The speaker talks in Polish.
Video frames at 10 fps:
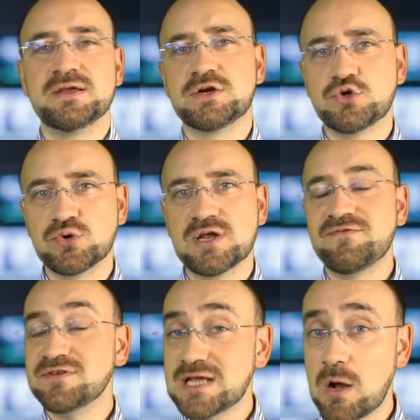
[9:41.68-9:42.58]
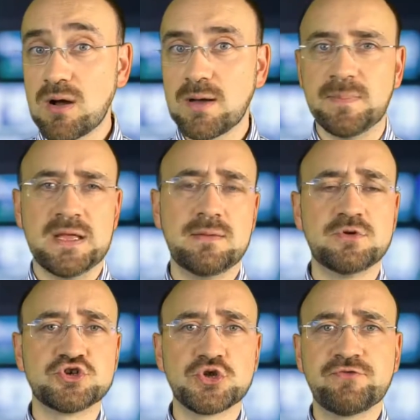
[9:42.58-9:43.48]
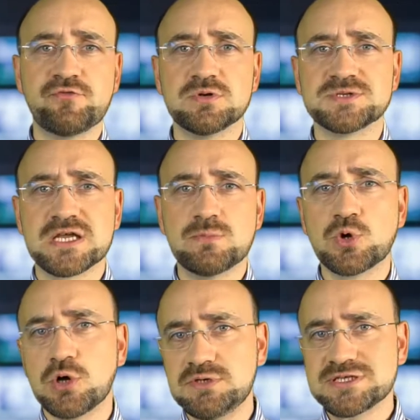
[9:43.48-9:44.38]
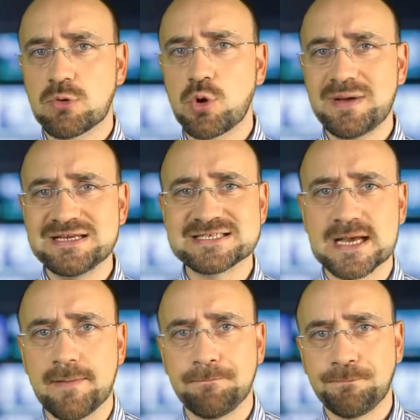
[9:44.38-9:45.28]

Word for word: które wydała rządowi polskiemu Komisja Europejska.